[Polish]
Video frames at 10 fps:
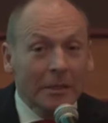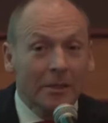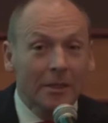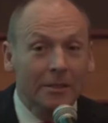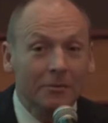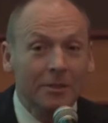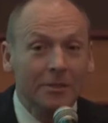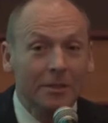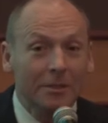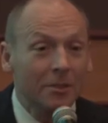i okazało
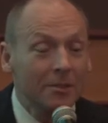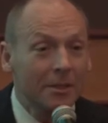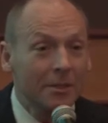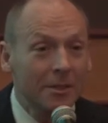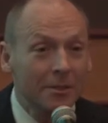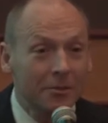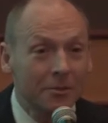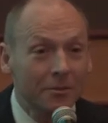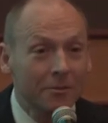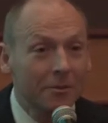się, że to, co nas
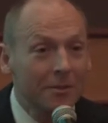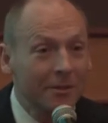zaskoczyło,